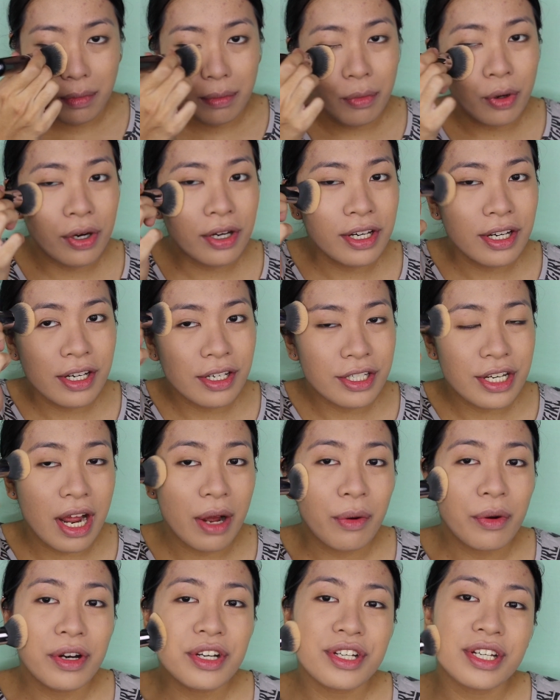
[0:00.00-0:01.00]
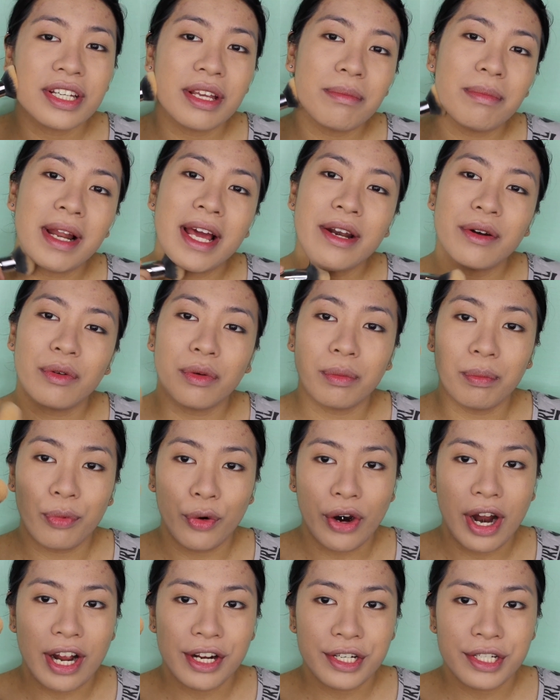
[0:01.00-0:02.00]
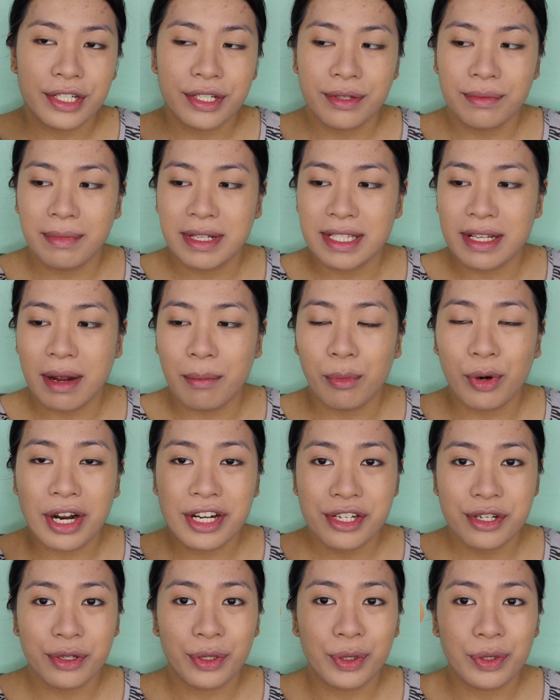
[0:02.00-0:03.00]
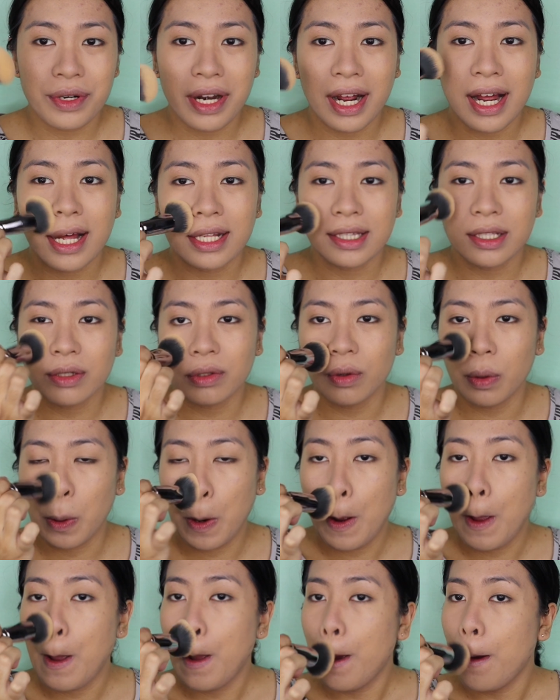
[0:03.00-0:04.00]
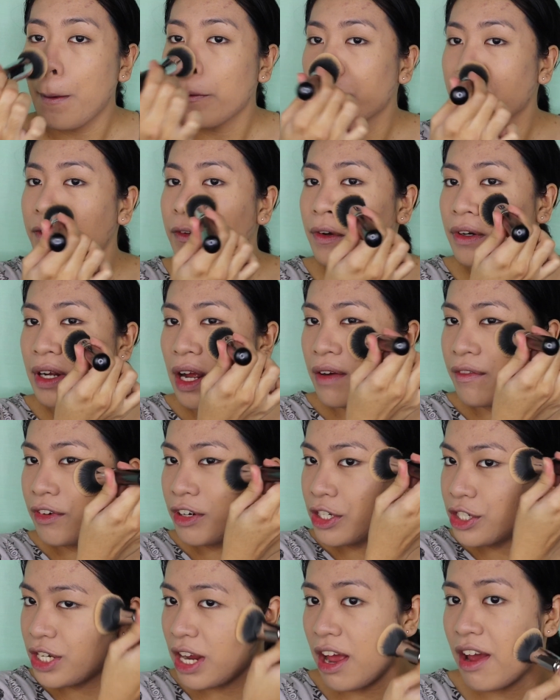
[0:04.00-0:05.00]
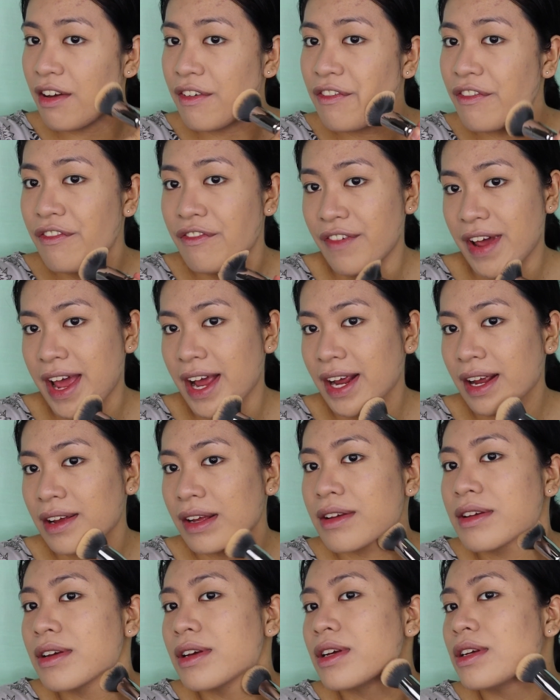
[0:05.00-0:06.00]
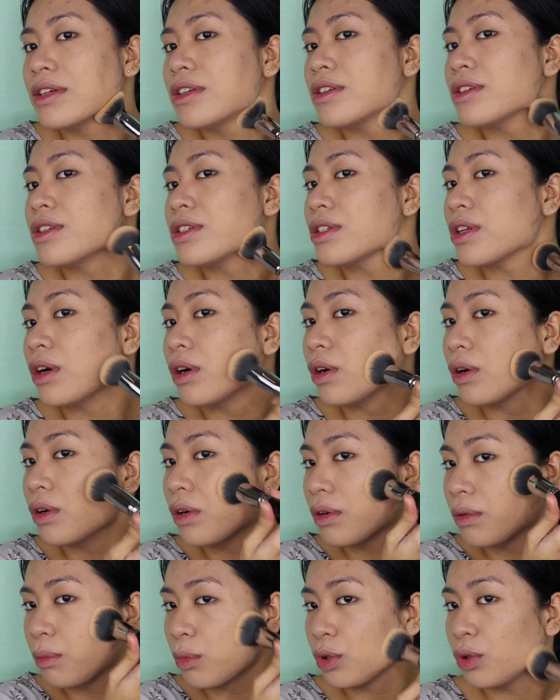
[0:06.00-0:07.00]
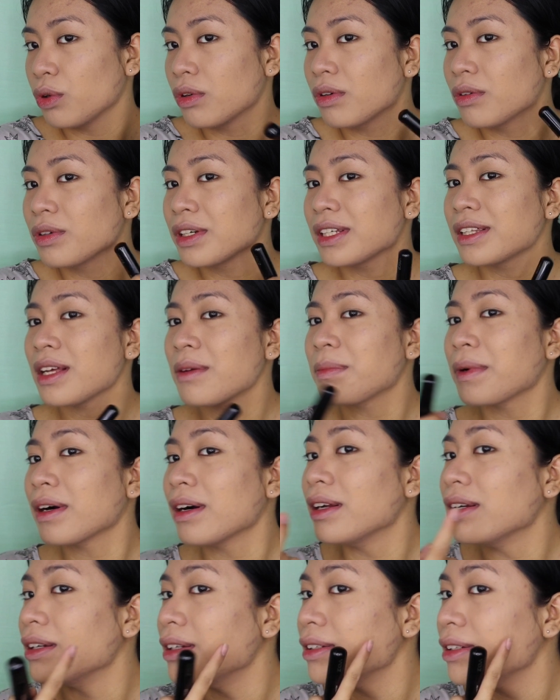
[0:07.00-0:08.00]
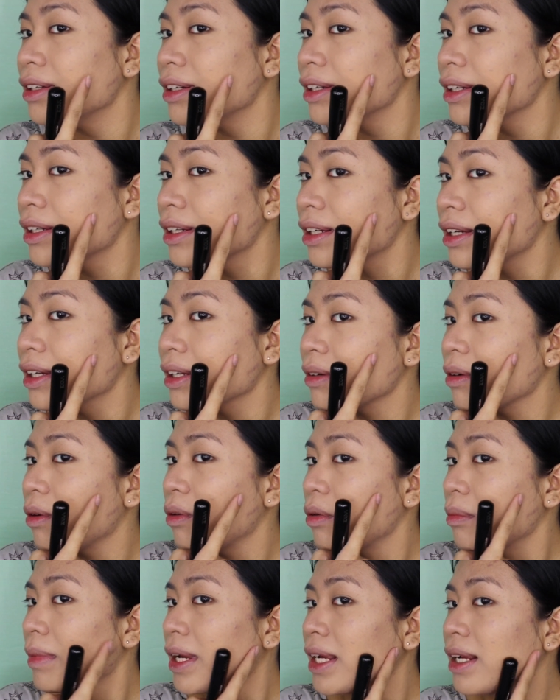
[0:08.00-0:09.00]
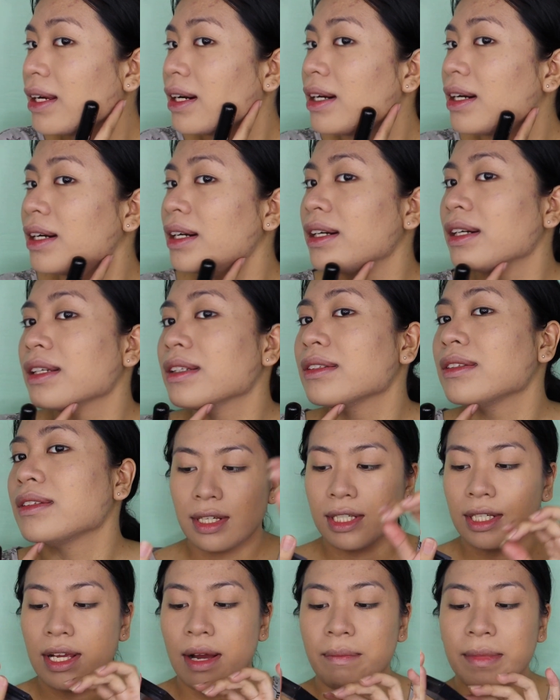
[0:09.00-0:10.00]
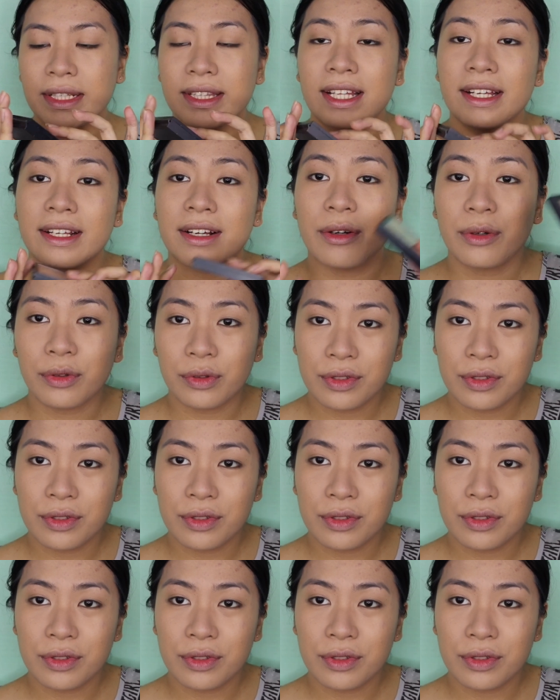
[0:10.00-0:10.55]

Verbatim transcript: Mora na siya, ako rin siya giblend og brush. Basi ang brush siguro nakahatag og full coverage effect. So, mudoon kita pa ka na. Day, like, oh my god. Gamit na ikaw